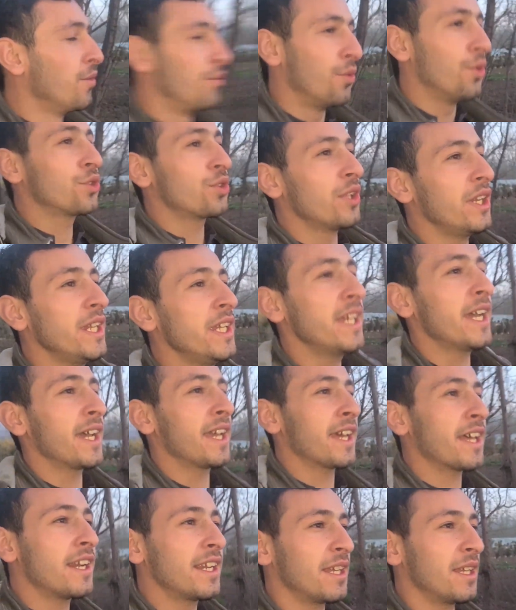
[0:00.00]
वो तो नहीं गया
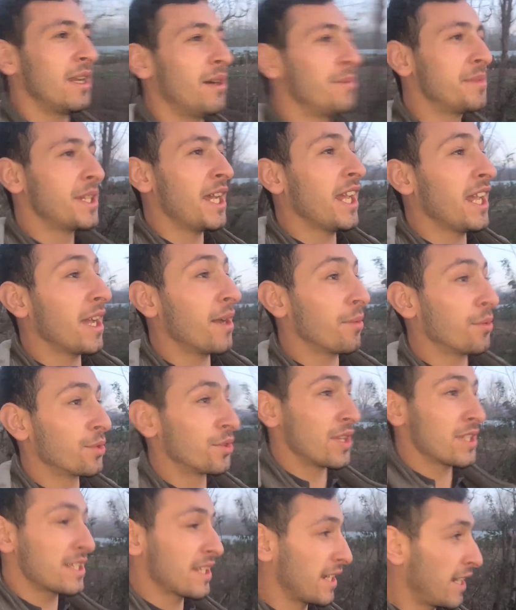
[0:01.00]
खैर लेकिन हम जाएंगे आपको
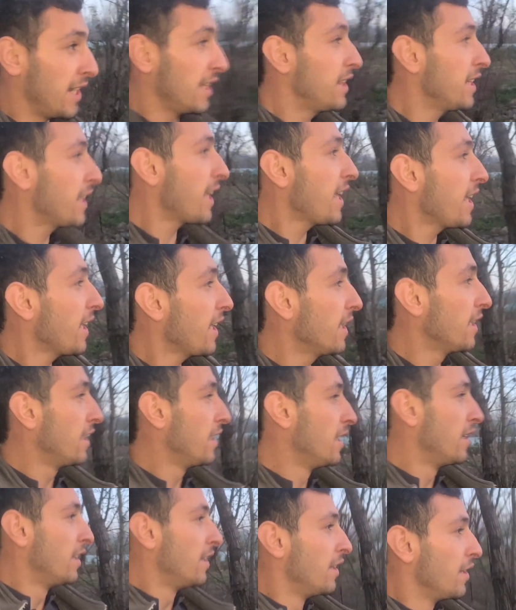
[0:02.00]
थोड़ा सा खेत दिखाएंगे
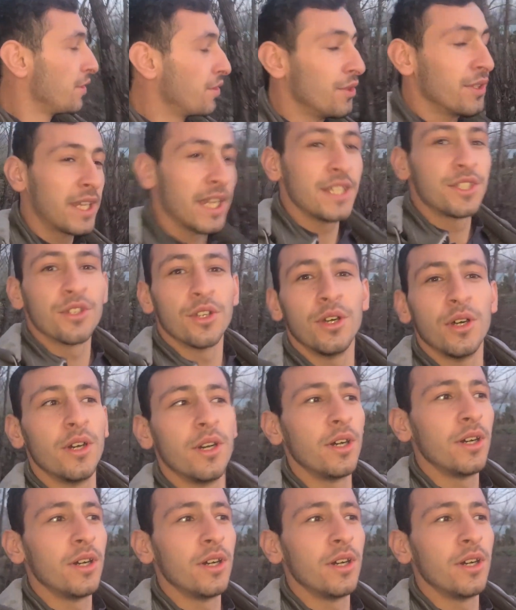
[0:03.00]
क्योंकि जो